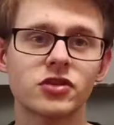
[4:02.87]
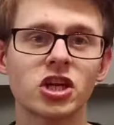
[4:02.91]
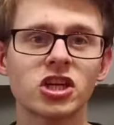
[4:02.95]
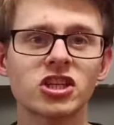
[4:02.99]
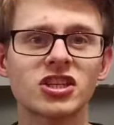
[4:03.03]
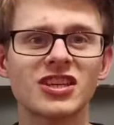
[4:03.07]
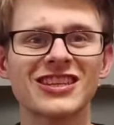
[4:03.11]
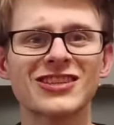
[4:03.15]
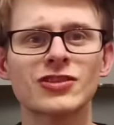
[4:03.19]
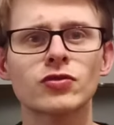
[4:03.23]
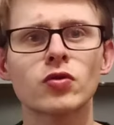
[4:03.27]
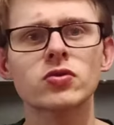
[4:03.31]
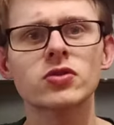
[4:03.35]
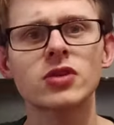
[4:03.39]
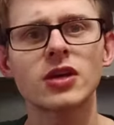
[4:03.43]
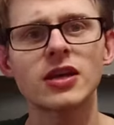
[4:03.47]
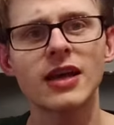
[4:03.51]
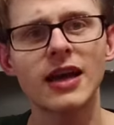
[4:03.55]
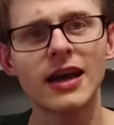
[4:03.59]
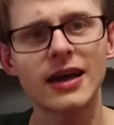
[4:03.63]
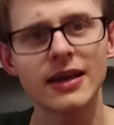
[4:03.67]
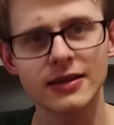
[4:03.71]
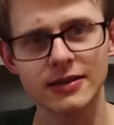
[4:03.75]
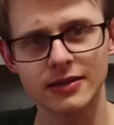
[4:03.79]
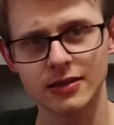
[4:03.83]
W czasie
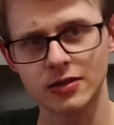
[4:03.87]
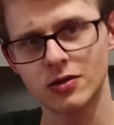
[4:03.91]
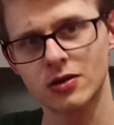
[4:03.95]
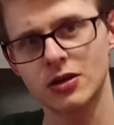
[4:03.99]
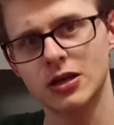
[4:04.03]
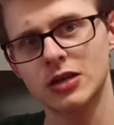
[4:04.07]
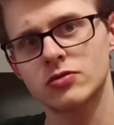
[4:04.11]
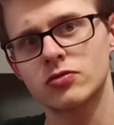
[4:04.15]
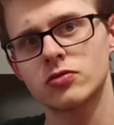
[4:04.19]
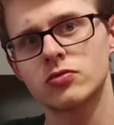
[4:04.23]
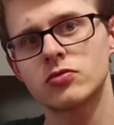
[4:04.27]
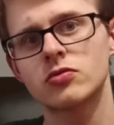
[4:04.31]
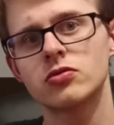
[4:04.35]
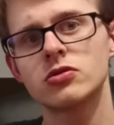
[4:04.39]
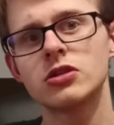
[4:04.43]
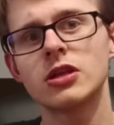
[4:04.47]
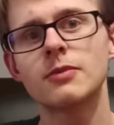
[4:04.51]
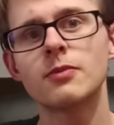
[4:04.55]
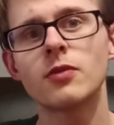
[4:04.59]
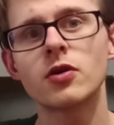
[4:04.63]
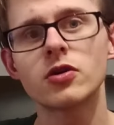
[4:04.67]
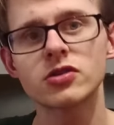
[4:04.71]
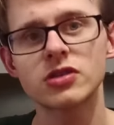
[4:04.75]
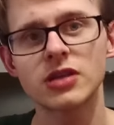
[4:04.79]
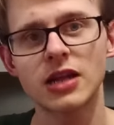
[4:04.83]
złotej ery tego gatunku
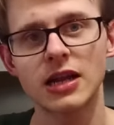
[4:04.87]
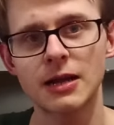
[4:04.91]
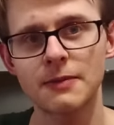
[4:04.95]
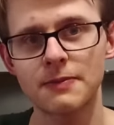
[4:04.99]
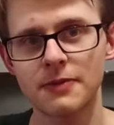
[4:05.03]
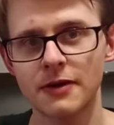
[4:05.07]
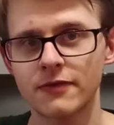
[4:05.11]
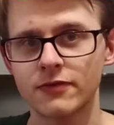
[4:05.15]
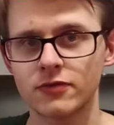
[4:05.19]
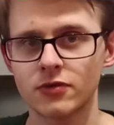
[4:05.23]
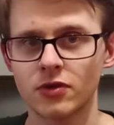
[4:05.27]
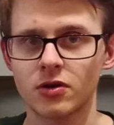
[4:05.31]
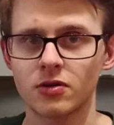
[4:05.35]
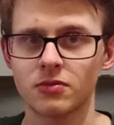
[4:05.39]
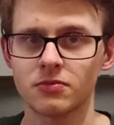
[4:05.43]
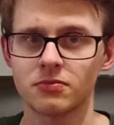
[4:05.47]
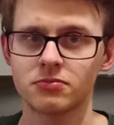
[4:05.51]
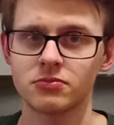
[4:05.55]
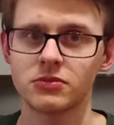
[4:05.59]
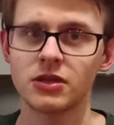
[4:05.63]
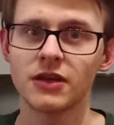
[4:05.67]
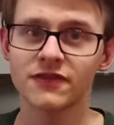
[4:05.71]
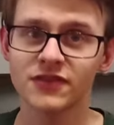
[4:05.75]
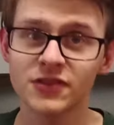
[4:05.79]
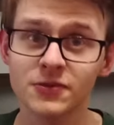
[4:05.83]
nie można na pewno
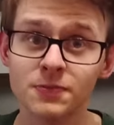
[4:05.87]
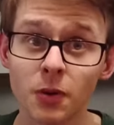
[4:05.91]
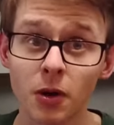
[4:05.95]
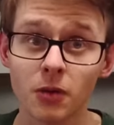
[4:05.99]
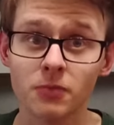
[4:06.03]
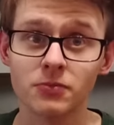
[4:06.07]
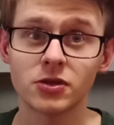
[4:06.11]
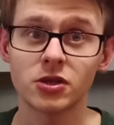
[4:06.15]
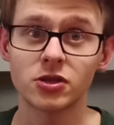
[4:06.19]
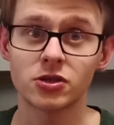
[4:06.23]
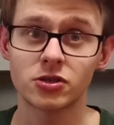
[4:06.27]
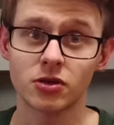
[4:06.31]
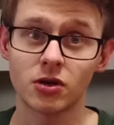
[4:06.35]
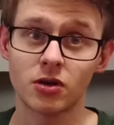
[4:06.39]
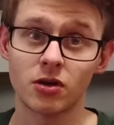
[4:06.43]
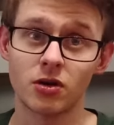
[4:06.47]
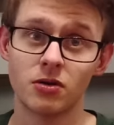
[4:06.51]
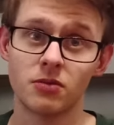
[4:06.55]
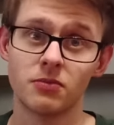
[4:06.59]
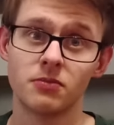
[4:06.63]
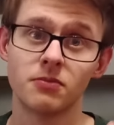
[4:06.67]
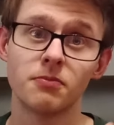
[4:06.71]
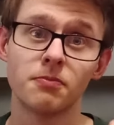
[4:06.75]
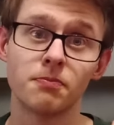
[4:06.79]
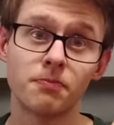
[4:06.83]
nie wspomnieć
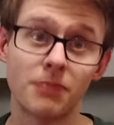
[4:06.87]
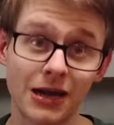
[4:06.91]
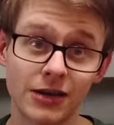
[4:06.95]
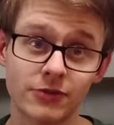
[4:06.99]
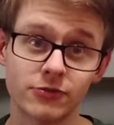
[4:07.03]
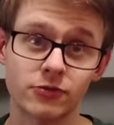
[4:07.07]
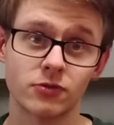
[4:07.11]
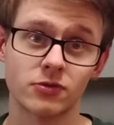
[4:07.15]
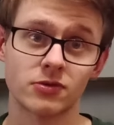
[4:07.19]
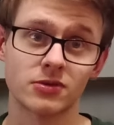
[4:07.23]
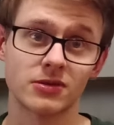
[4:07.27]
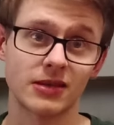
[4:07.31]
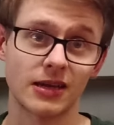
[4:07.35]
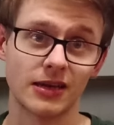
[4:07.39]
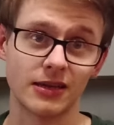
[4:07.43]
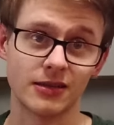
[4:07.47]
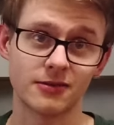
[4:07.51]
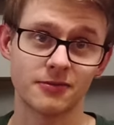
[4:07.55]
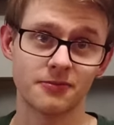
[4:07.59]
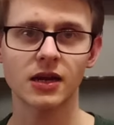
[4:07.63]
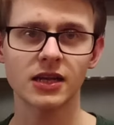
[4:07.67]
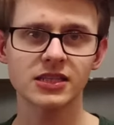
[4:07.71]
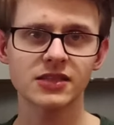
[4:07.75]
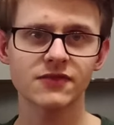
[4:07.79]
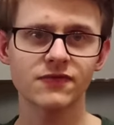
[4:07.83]
o Baldur's Gate.
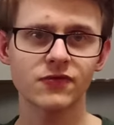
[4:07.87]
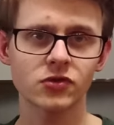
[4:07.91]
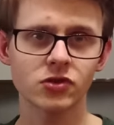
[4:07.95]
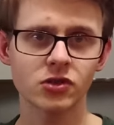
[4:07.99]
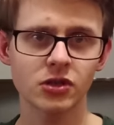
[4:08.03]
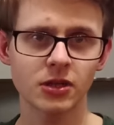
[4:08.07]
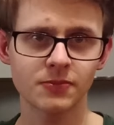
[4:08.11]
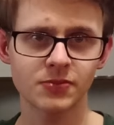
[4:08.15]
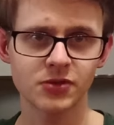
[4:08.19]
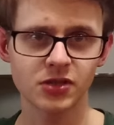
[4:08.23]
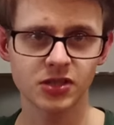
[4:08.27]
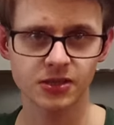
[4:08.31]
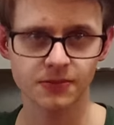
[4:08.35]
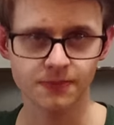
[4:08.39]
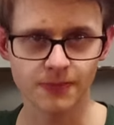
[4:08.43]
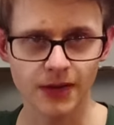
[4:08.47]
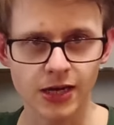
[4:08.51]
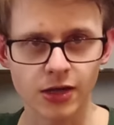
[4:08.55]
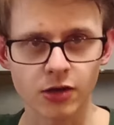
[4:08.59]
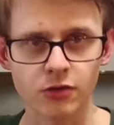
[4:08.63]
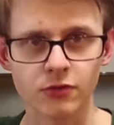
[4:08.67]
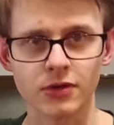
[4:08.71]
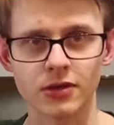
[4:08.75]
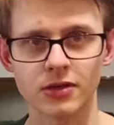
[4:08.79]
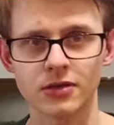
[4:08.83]
Gra stworzona przez
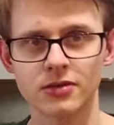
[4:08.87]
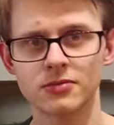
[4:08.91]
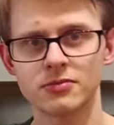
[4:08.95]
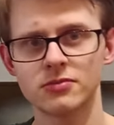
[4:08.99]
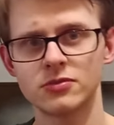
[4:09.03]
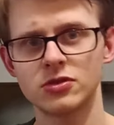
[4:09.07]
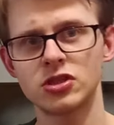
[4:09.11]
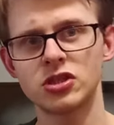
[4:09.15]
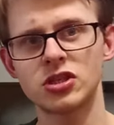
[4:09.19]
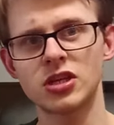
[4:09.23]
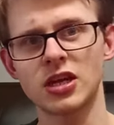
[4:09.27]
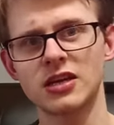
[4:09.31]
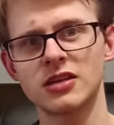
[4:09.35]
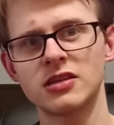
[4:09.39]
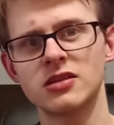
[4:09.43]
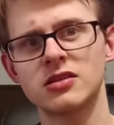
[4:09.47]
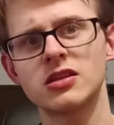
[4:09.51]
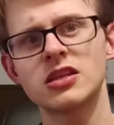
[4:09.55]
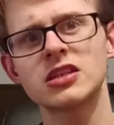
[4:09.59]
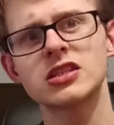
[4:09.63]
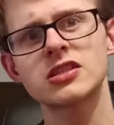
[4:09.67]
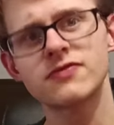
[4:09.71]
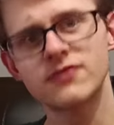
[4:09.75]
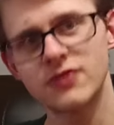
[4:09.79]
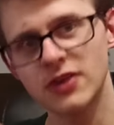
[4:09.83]
BioWare, dzisiaj
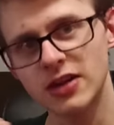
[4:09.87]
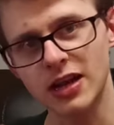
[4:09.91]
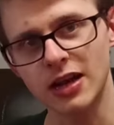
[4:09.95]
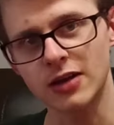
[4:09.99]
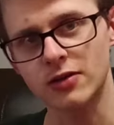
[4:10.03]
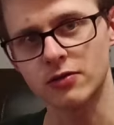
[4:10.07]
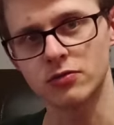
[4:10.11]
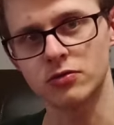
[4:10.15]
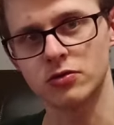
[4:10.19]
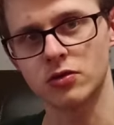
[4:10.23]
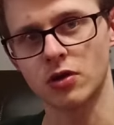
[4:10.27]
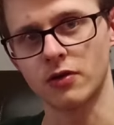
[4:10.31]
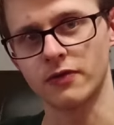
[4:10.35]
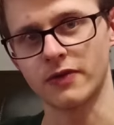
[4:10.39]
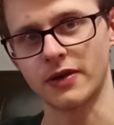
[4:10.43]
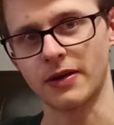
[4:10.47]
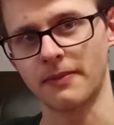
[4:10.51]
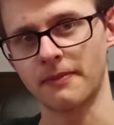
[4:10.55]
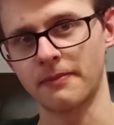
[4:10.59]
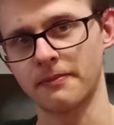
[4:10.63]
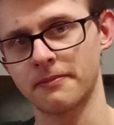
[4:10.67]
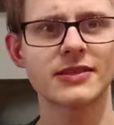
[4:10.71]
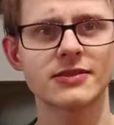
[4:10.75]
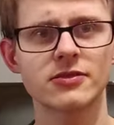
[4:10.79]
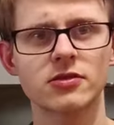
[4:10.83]
niezwykle kultowa,
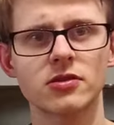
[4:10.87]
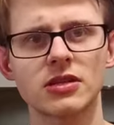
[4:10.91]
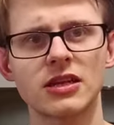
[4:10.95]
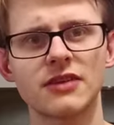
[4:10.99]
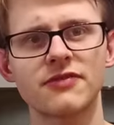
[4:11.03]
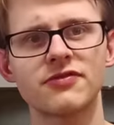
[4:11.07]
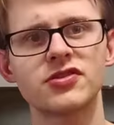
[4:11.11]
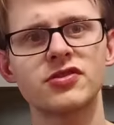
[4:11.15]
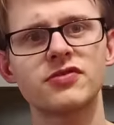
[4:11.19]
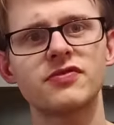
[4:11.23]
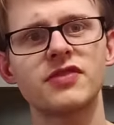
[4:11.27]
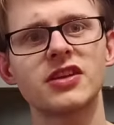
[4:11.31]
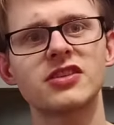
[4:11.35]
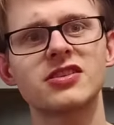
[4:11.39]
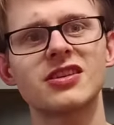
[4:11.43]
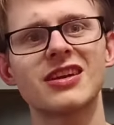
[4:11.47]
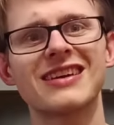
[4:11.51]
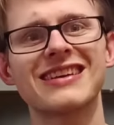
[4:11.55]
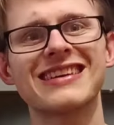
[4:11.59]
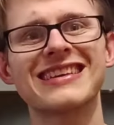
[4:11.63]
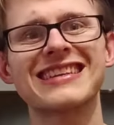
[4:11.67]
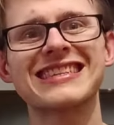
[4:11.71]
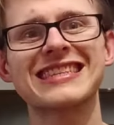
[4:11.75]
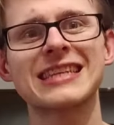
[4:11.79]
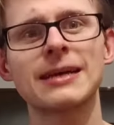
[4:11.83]
osadzona w
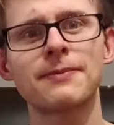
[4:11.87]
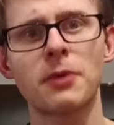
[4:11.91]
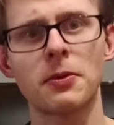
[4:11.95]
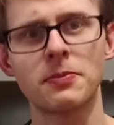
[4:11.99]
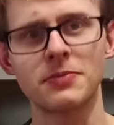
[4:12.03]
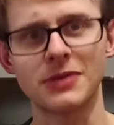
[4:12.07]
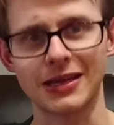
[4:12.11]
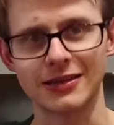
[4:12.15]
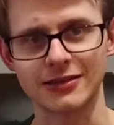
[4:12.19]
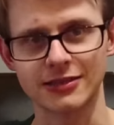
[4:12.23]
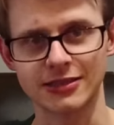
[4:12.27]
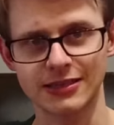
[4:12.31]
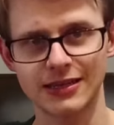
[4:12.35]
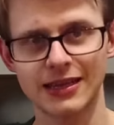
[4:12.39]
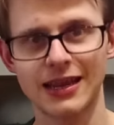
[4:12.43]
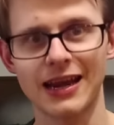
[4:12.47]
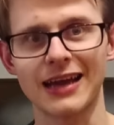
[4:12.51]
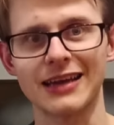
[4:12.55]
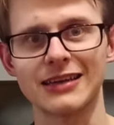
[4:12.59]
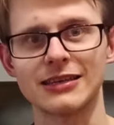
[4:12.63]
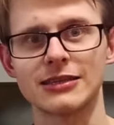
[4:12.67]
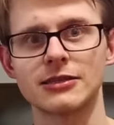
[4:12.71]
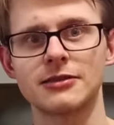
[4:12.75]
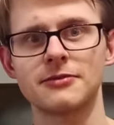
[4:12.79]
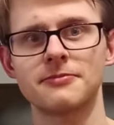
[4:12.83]
świecie zapomnianych
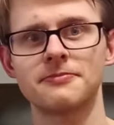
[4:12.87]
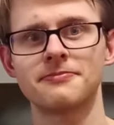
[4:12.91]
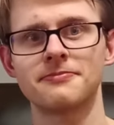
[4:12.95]
krajów.